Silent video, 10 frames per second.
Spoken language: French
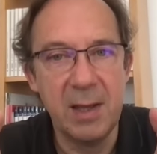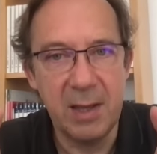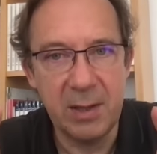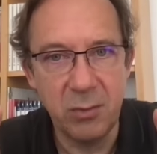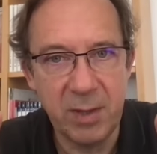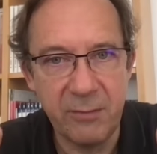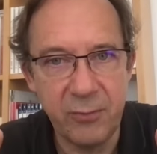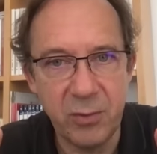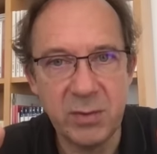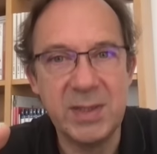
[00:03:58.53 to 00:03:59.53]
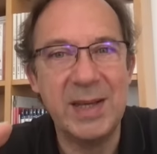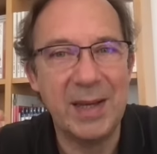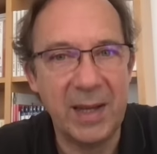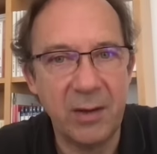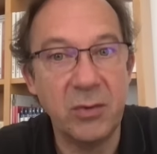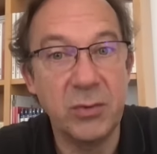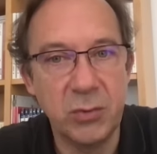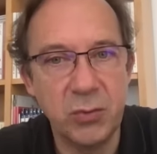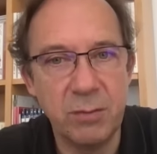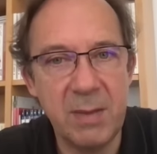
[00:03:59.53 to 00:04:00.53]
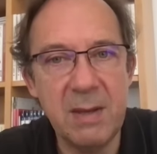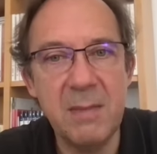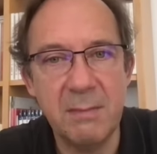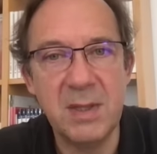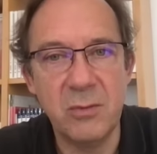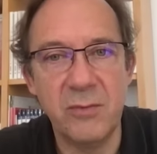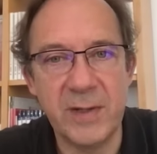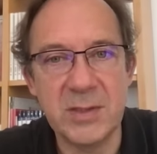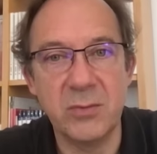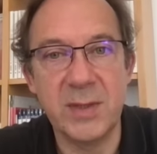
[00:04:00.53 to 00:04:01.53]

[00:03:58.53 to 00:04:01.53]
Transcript: et une influence éclairante tout de même, mais de façon